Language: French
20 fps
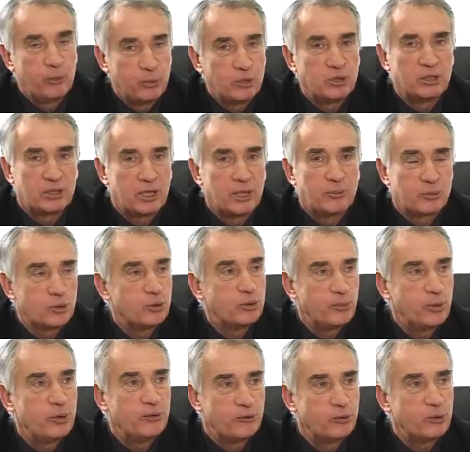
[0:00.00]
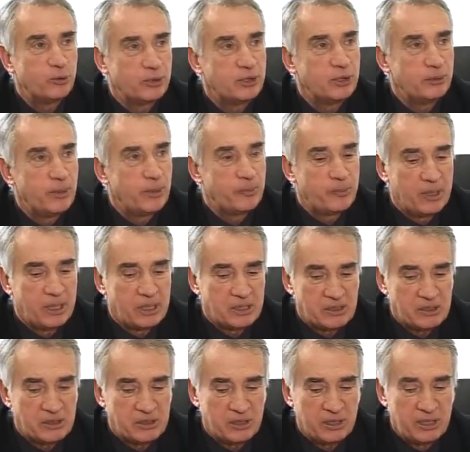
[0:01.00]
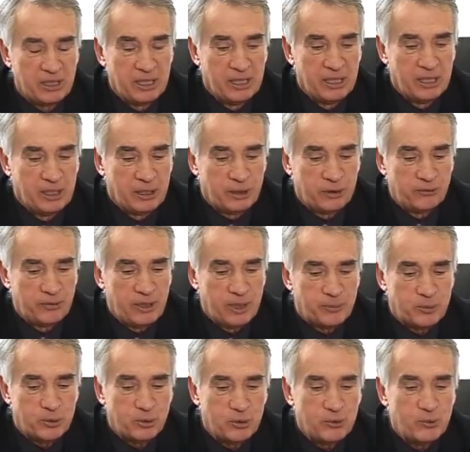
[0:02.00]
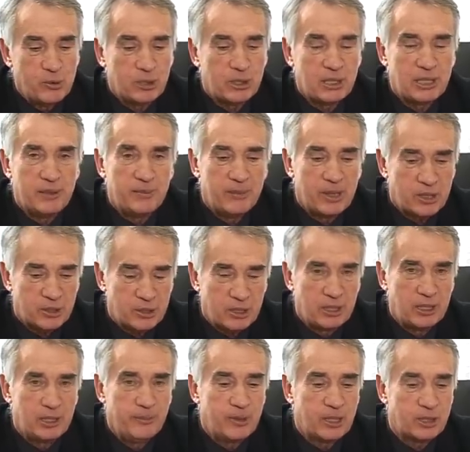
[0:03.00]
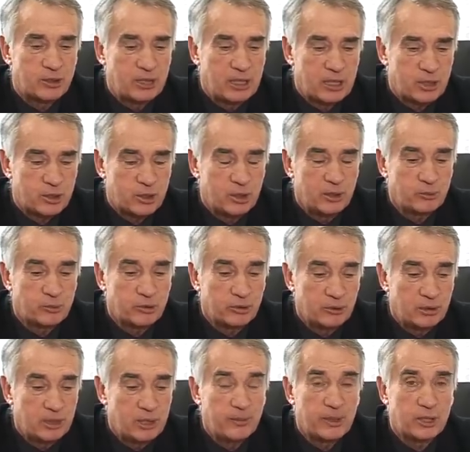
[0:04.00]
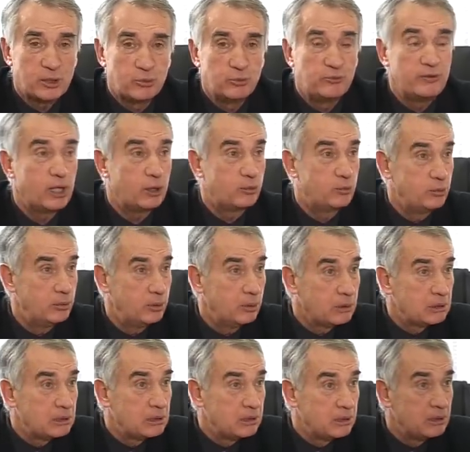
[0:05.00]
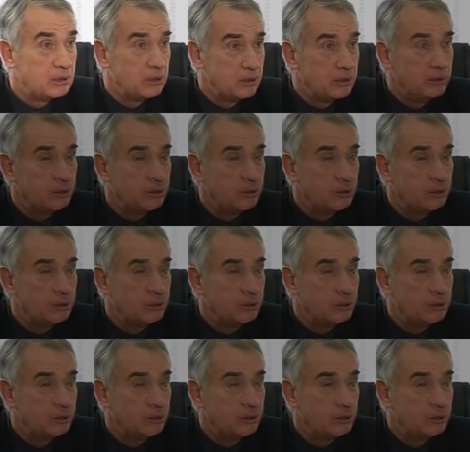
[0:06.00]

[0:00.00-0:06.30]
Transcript: oui, c'était absolument une volonté de ma part. Hein, je voulais absolument que l'image de la Chambre soit une image d'ouverture, donc